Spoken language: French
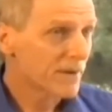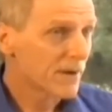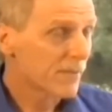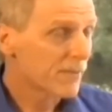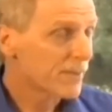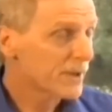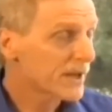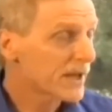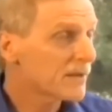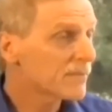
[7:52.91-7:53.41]

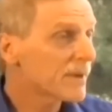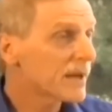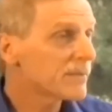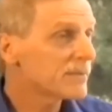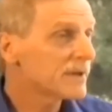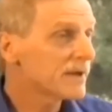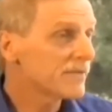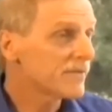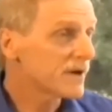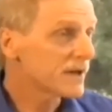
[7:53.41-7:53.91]
euh, peut-être
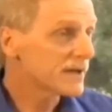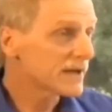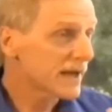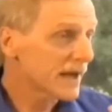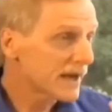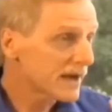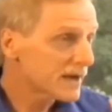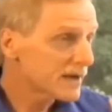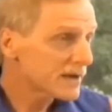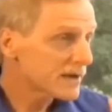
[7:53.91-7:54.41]
même des
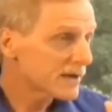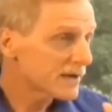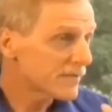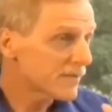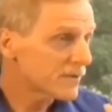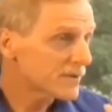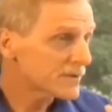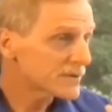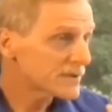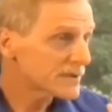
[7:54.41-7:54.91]
volcans qui
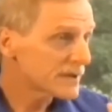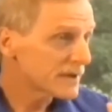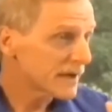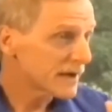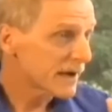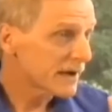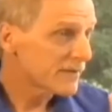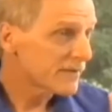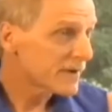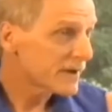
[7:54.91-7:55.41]
vont se
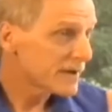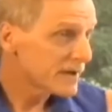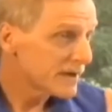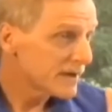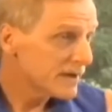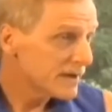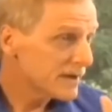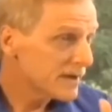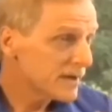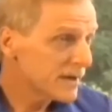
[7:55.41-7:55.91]

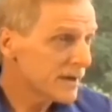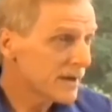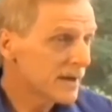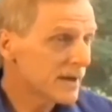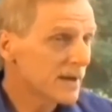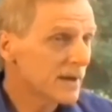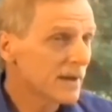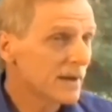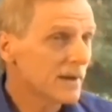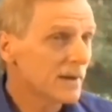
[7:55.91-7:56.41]
réveiller,
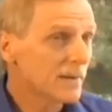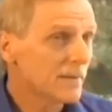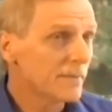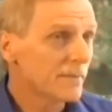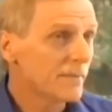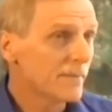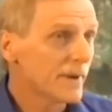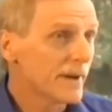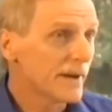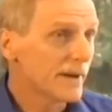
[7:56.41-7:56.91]

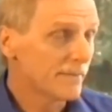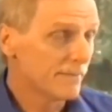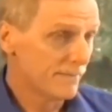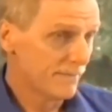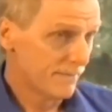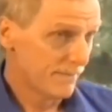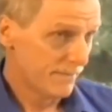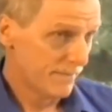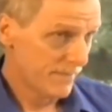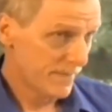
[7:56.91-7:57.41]
mais
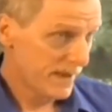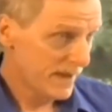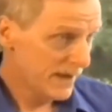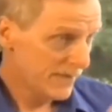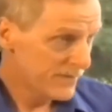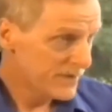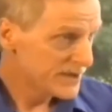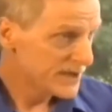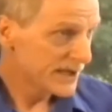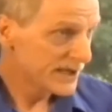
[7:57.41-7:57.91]

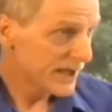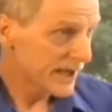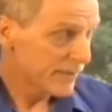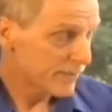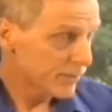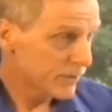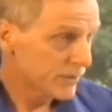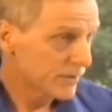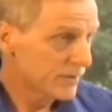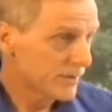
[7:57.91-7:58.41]
la vie, c'est
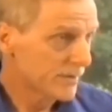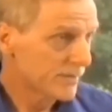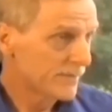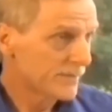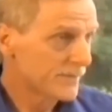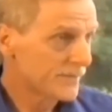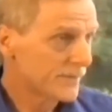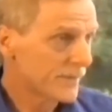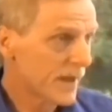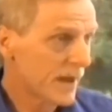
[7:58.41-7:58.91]

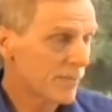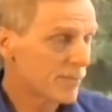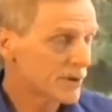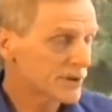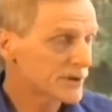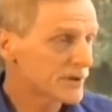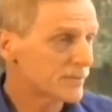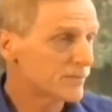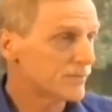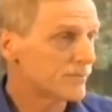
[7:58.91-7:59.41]

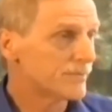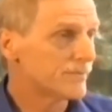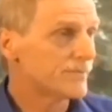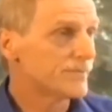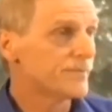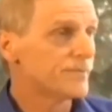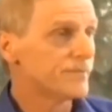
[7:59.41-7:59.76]
Impossible.